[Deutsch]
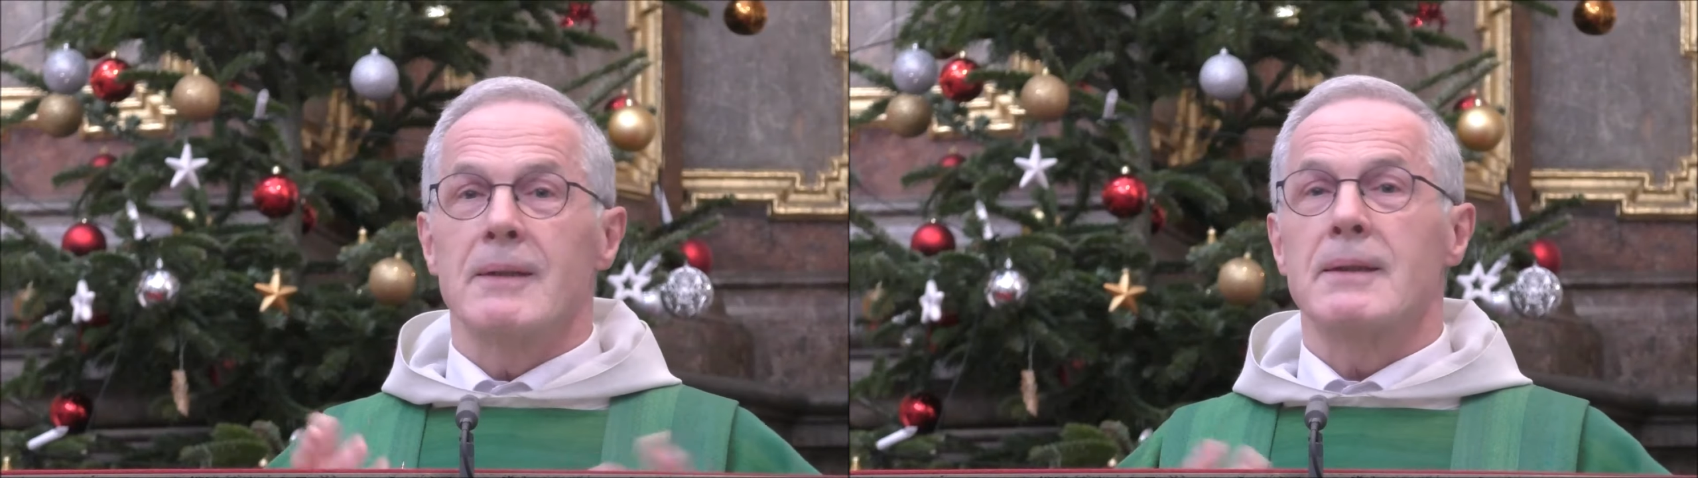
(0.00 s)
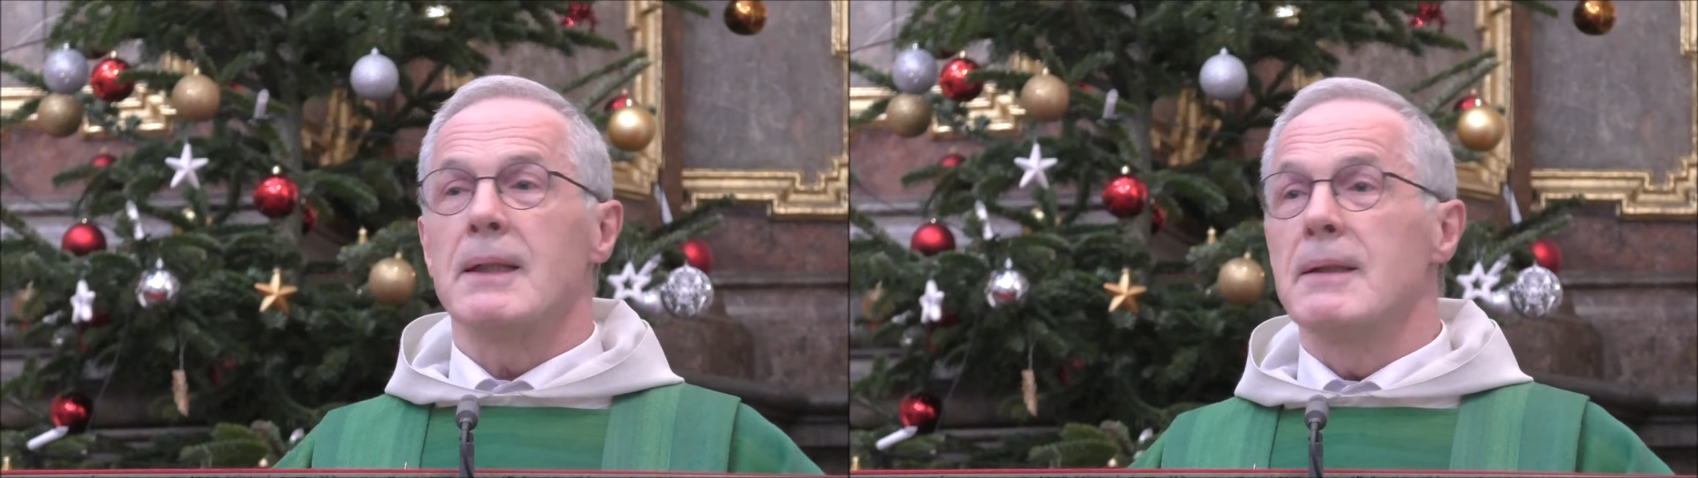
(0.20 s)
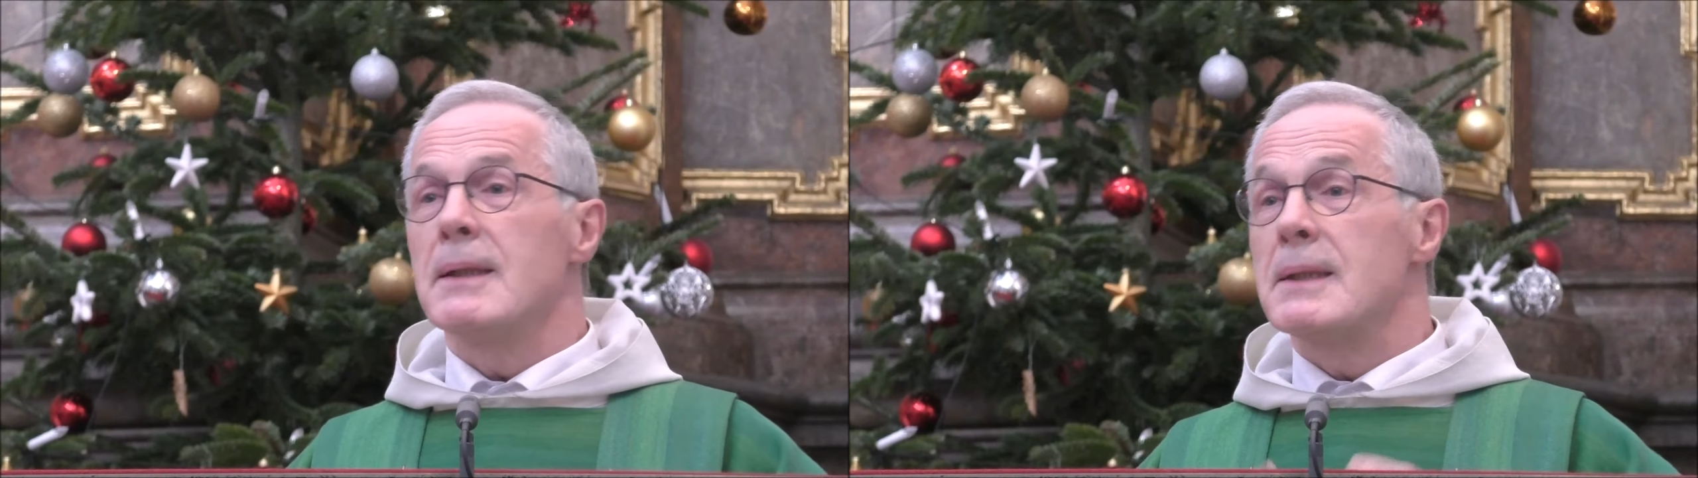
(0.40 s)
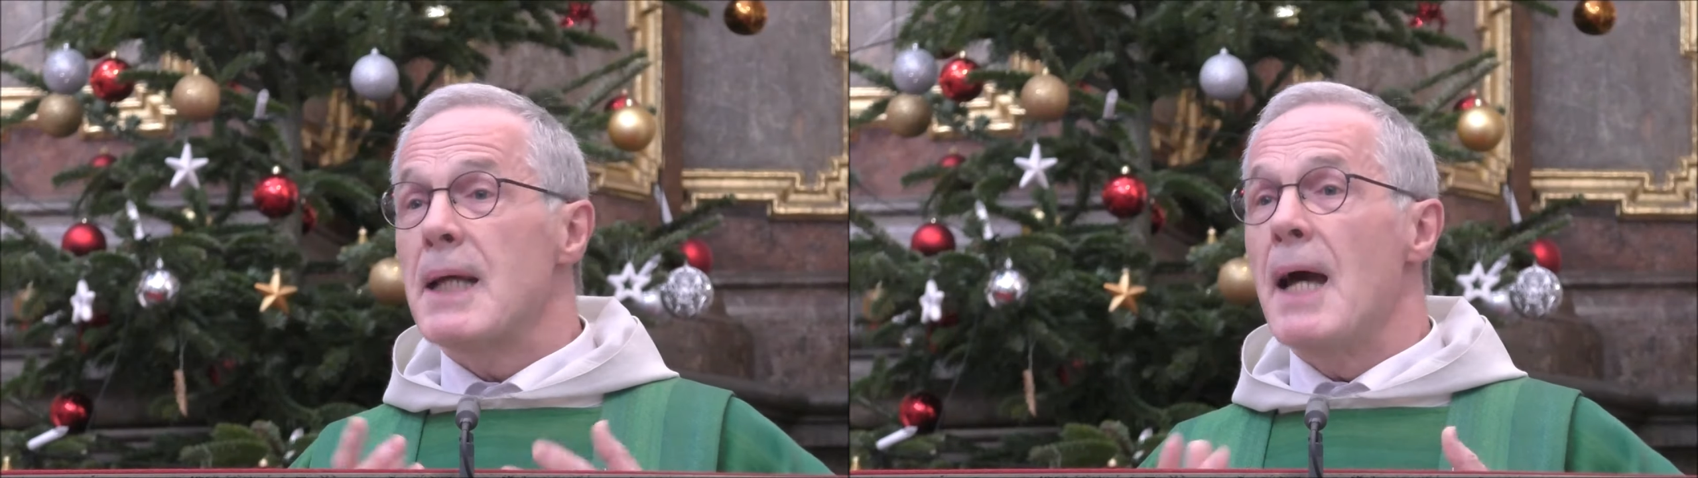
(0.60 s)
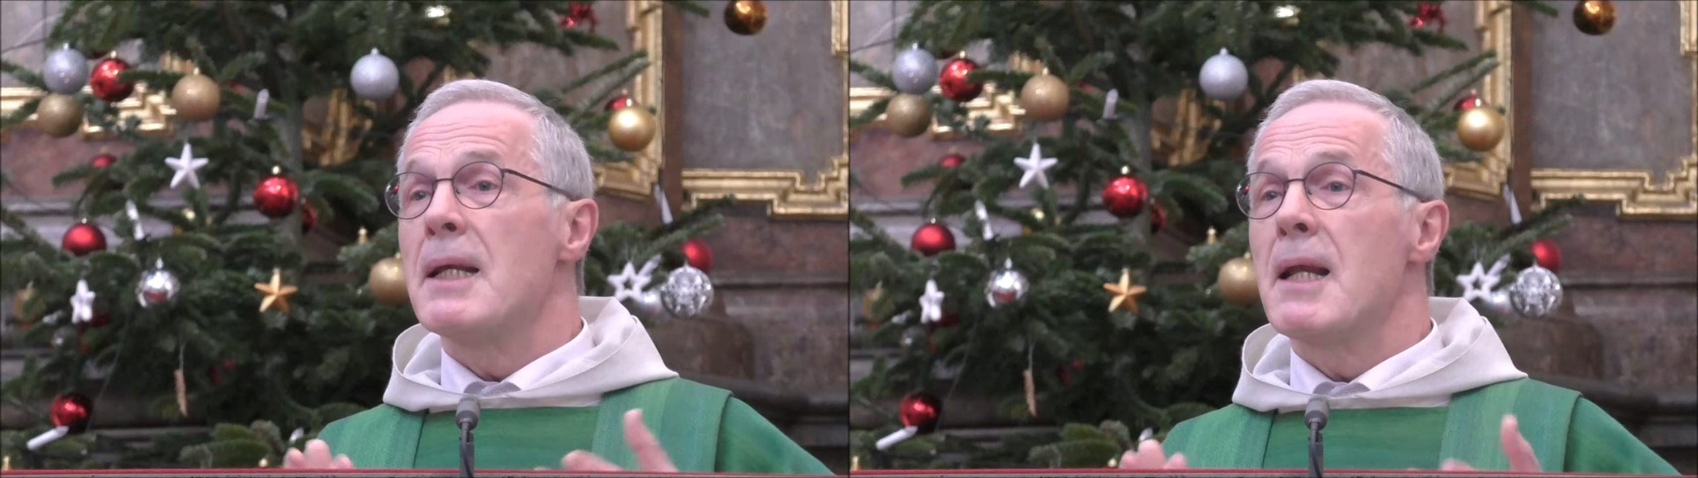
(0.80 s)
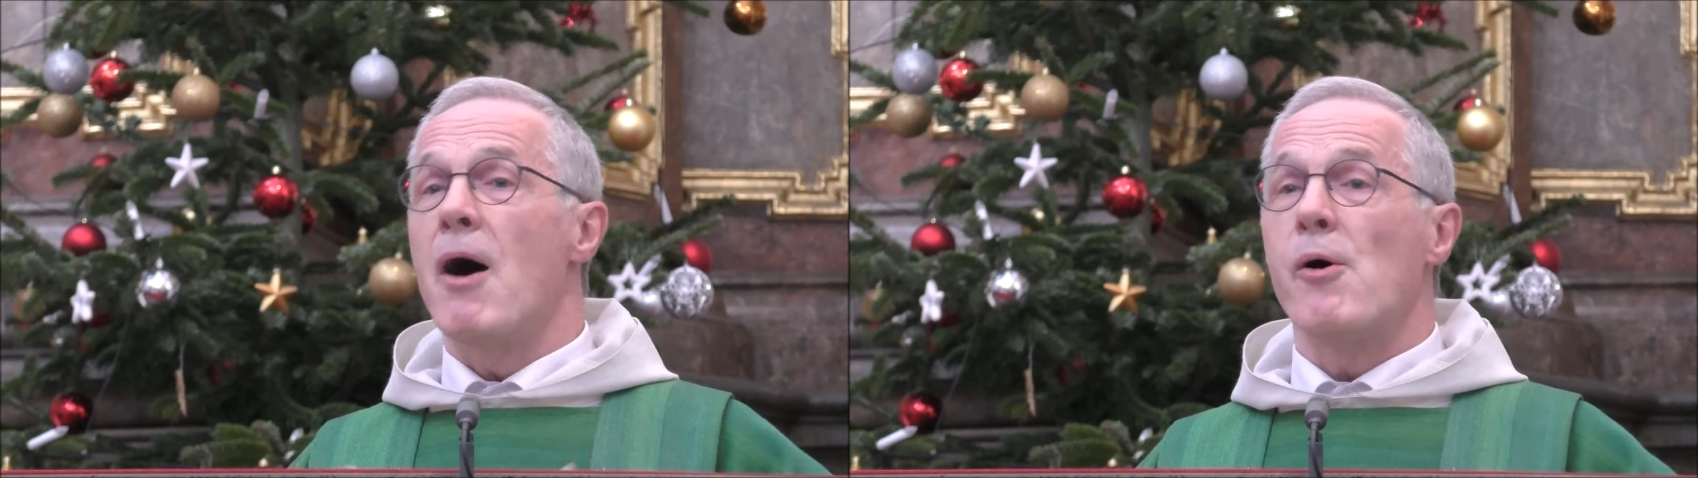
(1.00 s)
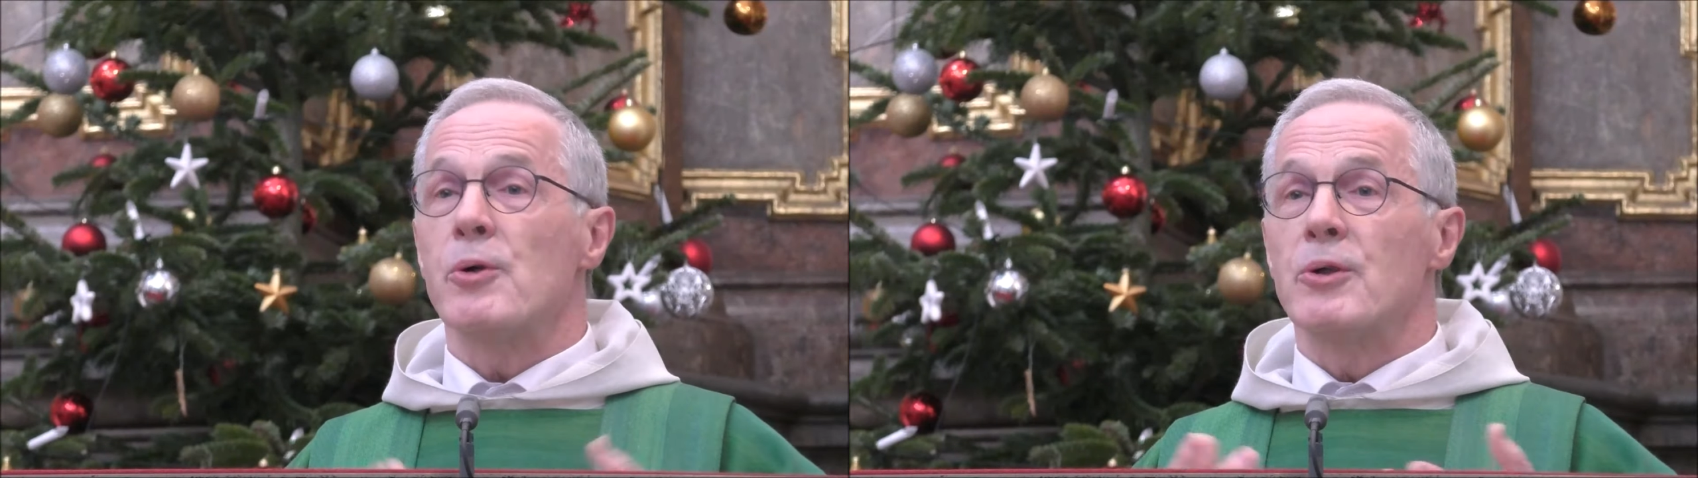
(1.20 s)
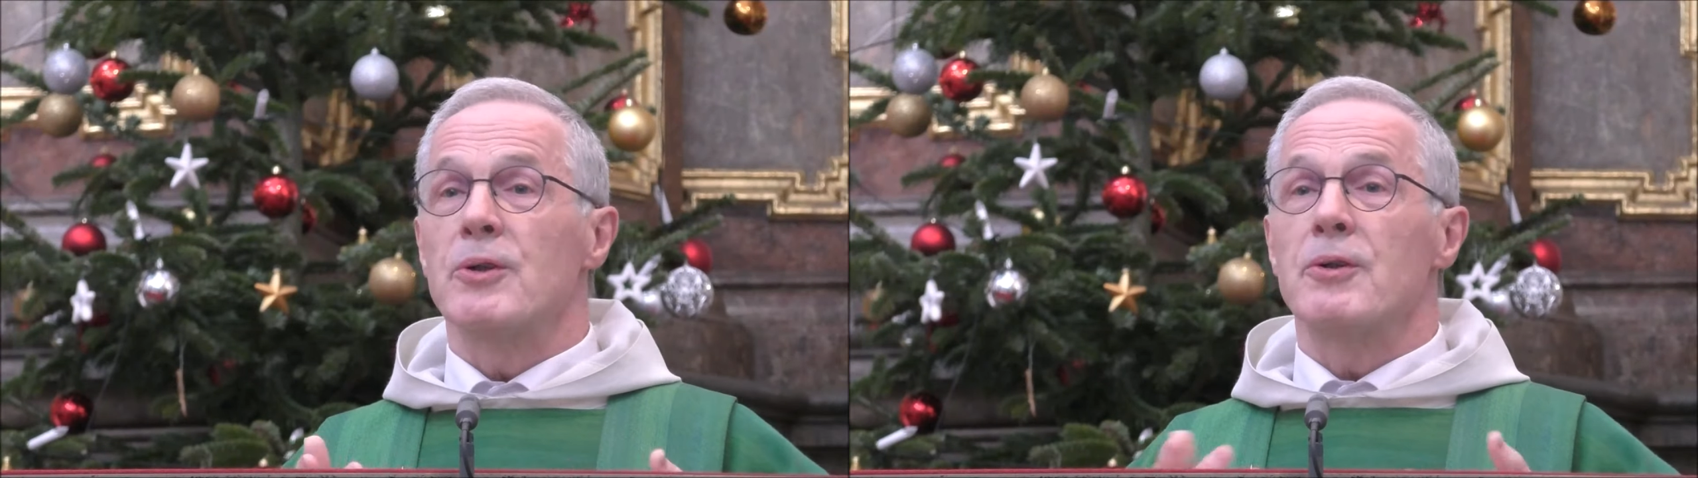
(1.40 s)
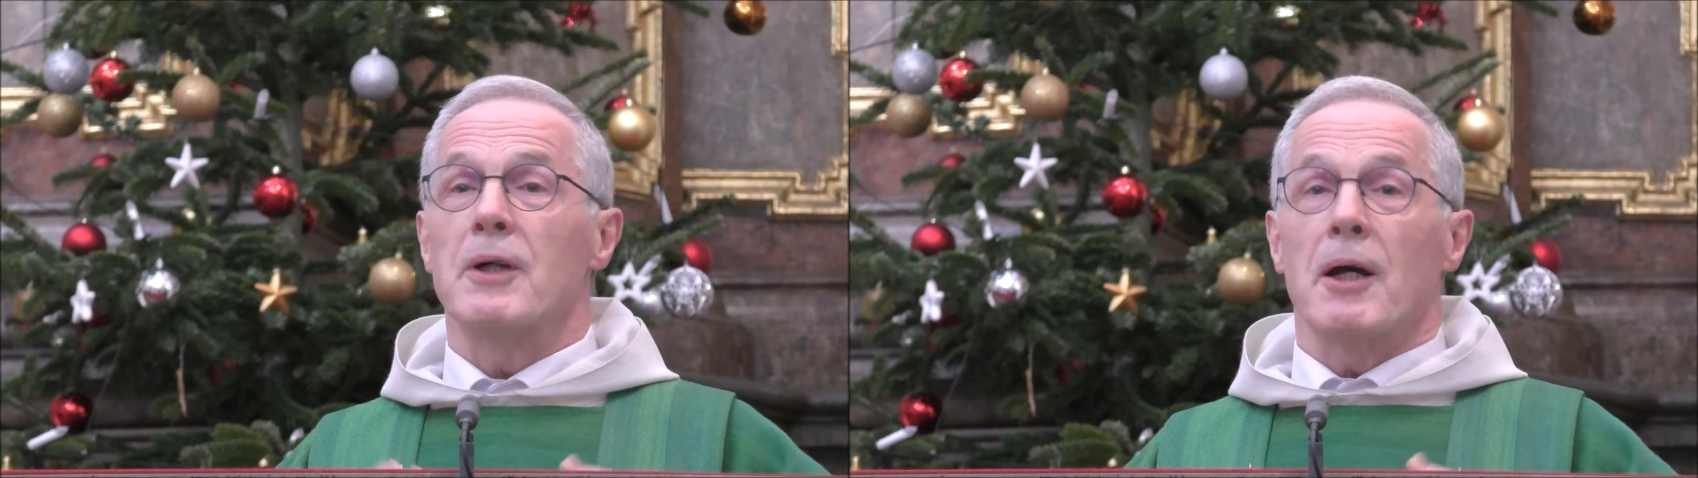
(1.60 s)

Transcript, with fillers: sind in seinen Augen